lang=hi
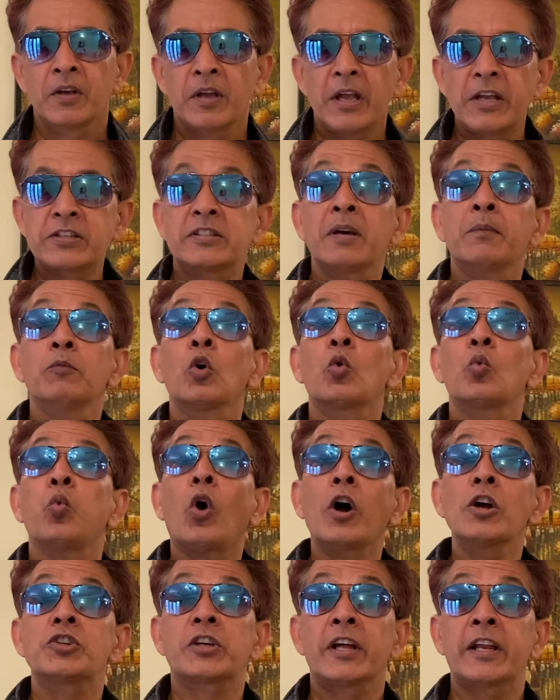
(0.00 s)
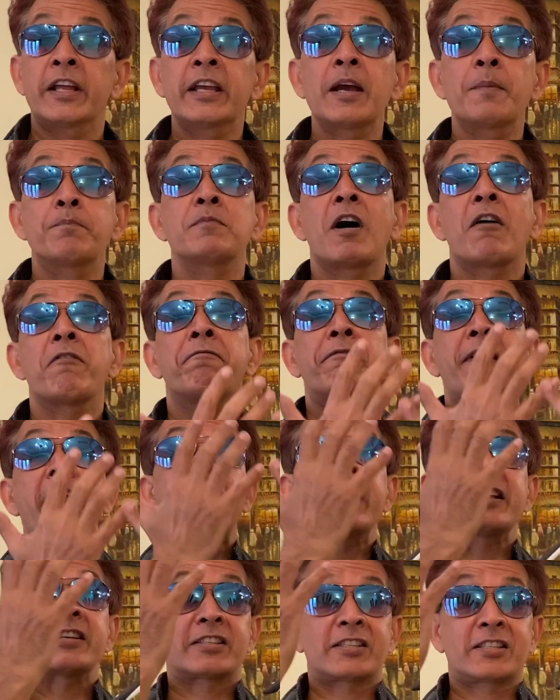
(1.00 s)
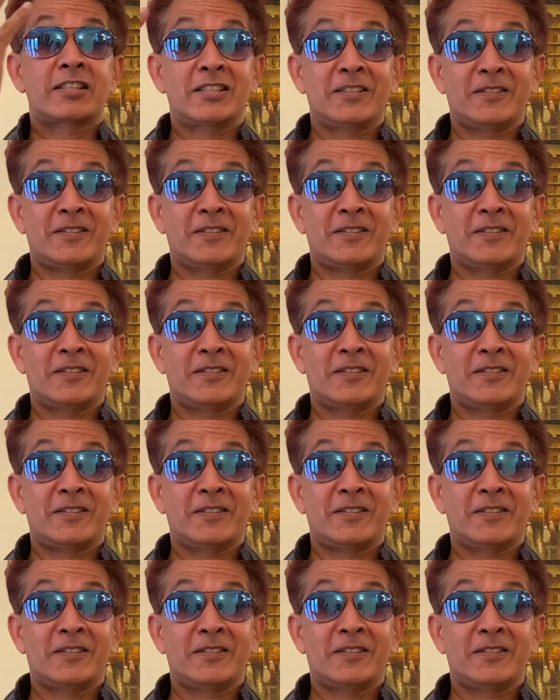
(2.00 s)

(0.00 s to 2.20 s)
इससे हम लोग वॉश करेंगे अपना फेस